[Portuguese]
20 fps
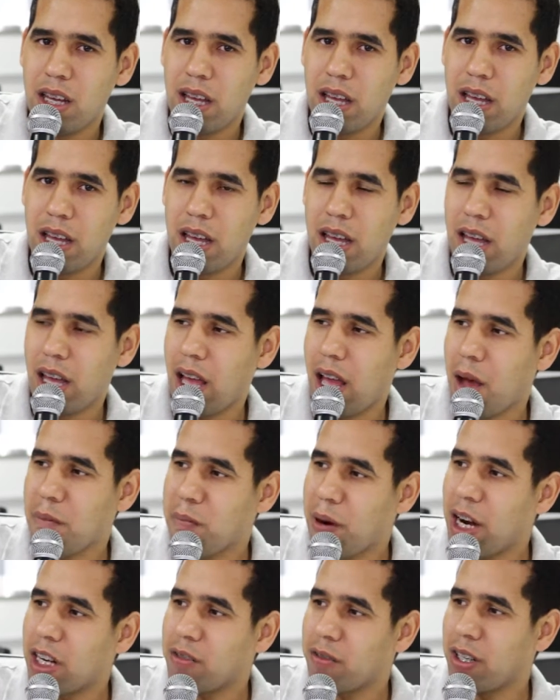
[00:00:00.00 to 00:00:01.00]
é, a
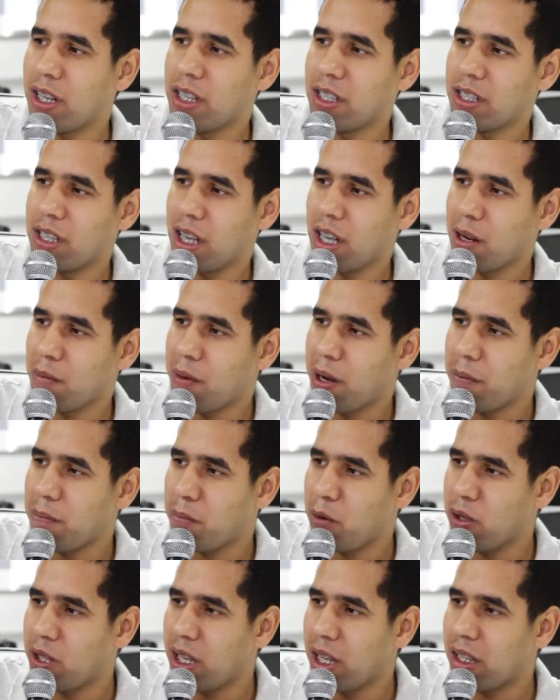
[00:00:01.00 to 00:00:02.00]
parte financeira para
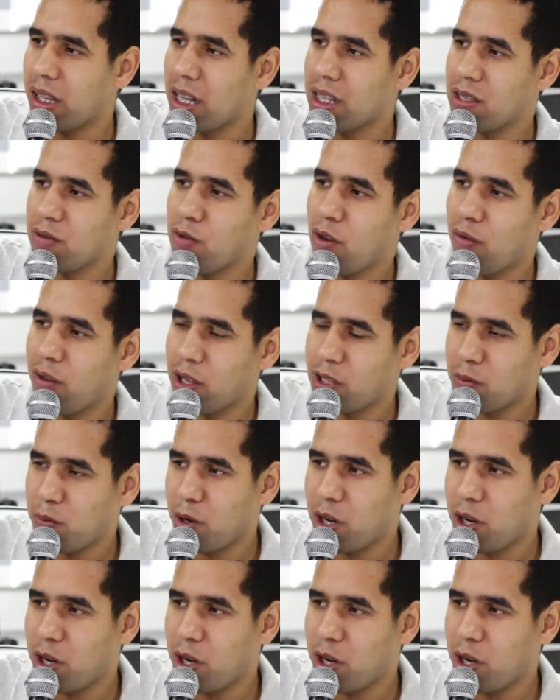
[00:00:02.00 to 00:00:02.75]
poder estar tá desenvolvendo os